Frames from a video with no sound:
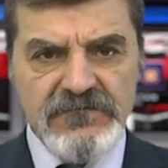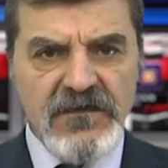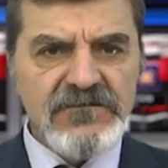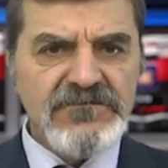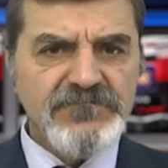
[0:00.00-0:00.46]

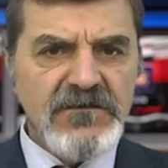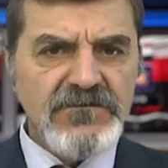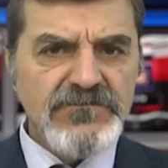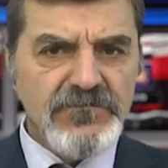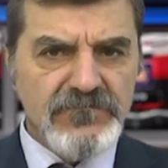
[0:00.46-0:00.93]

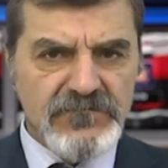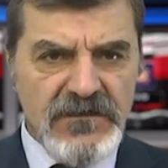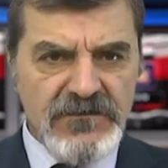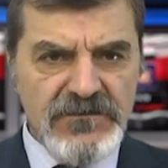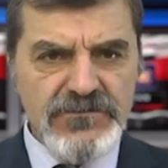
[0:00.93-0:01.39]
Tartışmanın
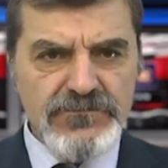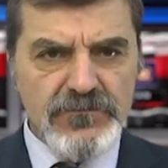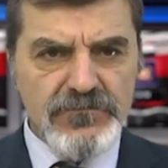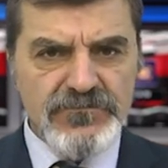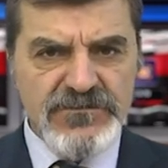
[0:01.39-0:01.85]
sonundaki
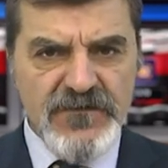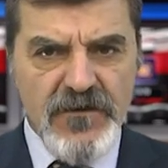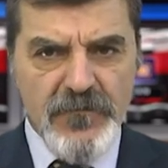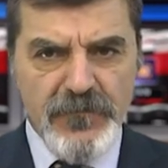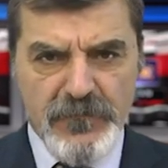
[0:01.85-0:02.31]
soru
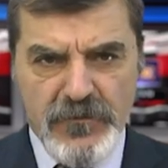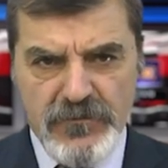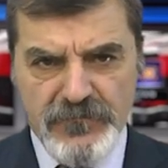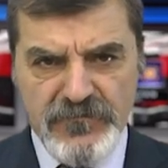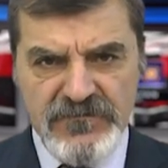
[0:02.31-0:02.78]
cevap
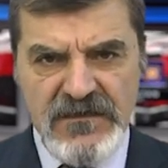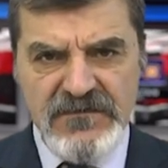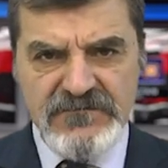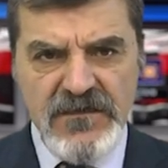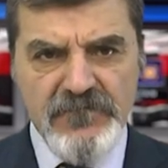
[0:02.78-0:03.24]
bölümünde
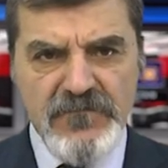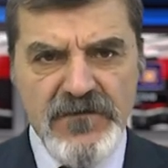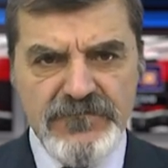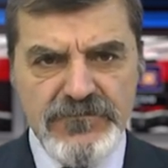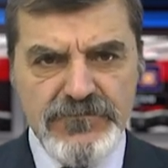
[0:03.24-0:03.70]
ise
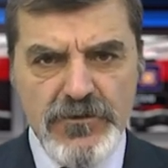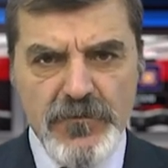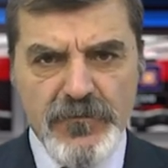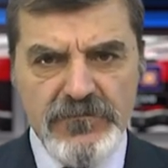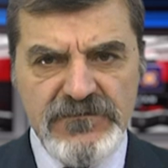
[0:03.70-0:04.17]
mevcut
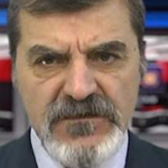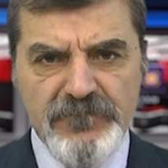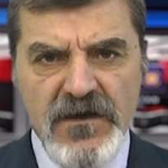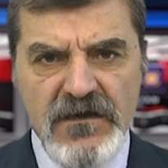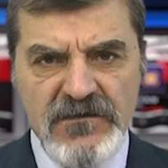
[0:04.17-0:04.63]

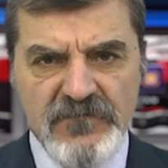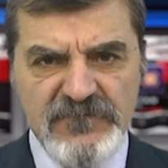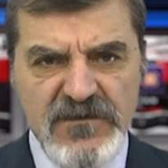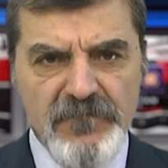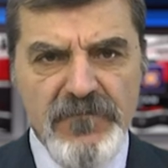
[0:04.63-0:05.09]
jeopolitik
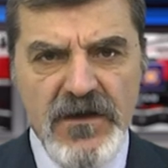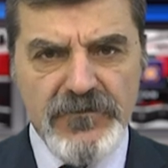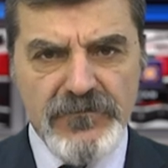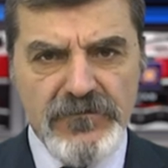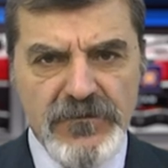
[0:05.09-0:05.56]
bağlamda
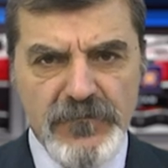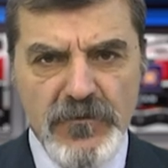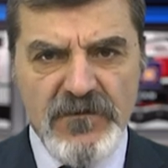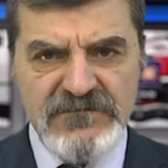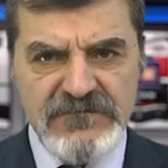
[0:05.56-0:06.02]
Bakü'nün
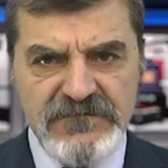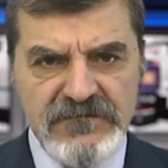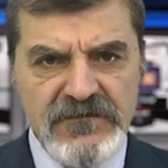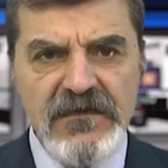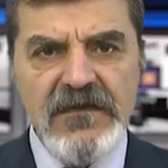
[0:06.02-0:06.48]

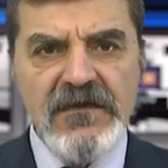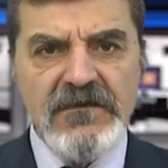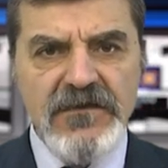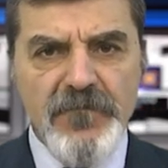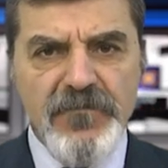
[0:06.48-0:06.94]
diplomasisini
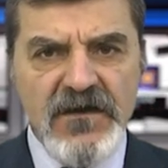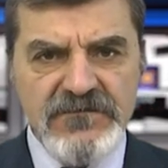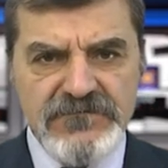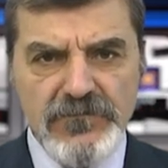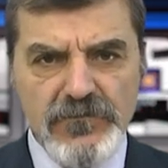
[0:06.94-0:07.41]
ne
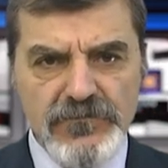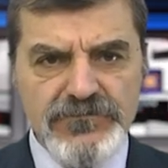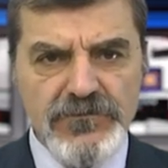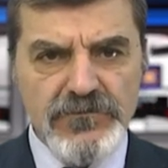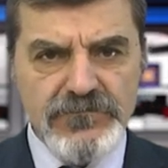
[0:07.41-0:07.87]
pahasına
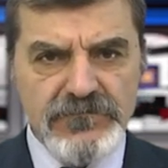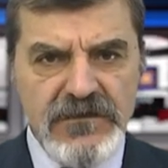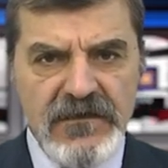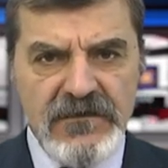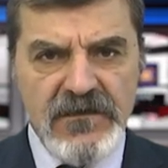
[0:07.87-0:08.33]
olursa olsun
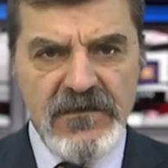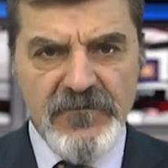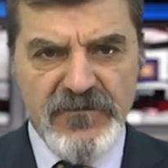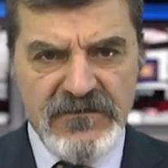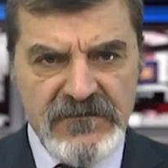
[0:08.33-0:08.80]

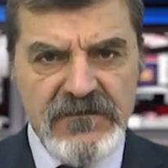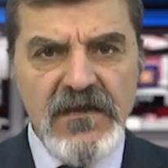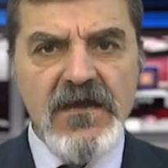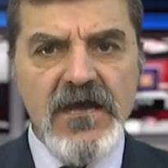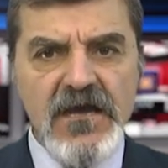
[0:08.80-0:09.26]
engellemenin,
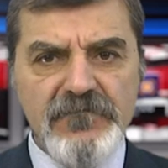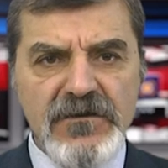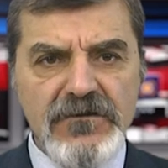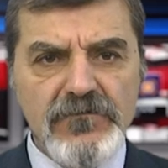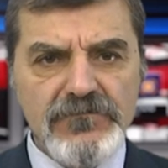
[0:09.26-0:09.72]

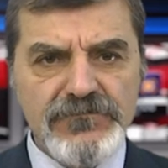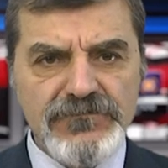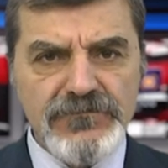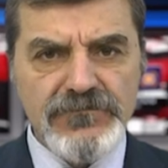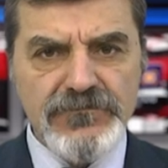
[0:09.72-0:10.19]
Ermeni
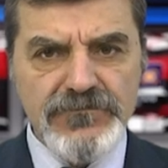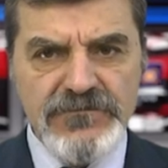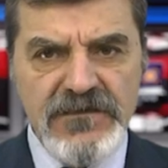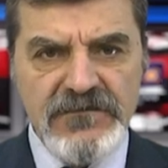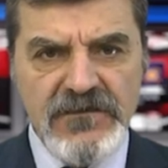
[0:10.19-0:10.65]
ordusunun
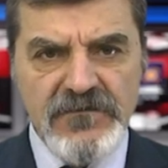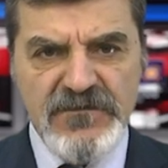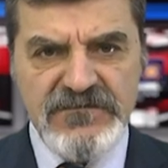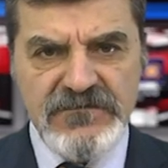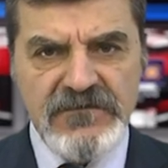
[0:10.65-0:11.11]

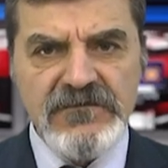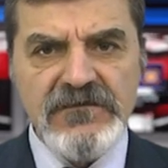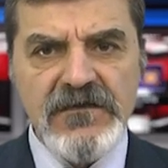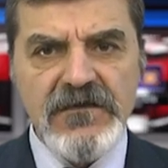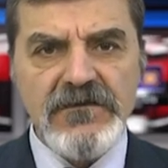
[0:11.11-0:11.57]
güçlendirilmesinin
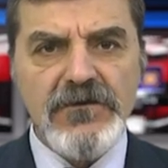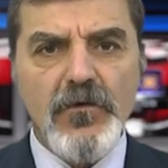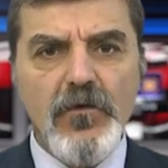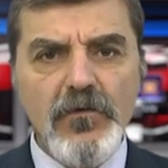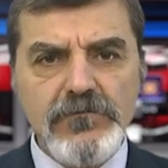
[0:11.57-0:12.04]
gerekli
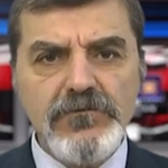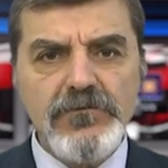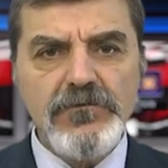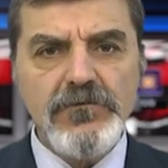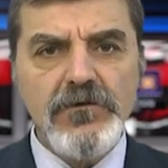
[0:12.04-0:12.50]

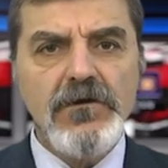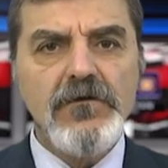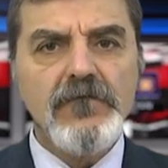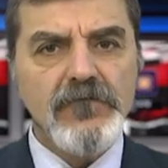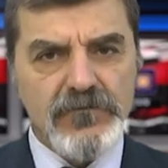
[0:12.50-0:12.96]
olduğu
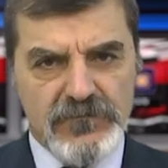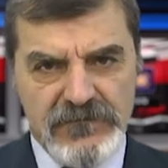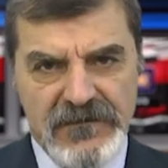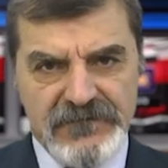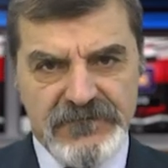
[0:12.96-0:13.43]

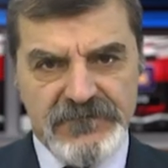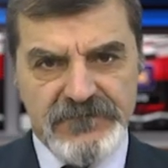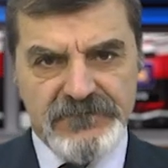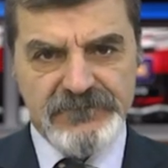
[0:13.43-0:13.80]
vurgulandı.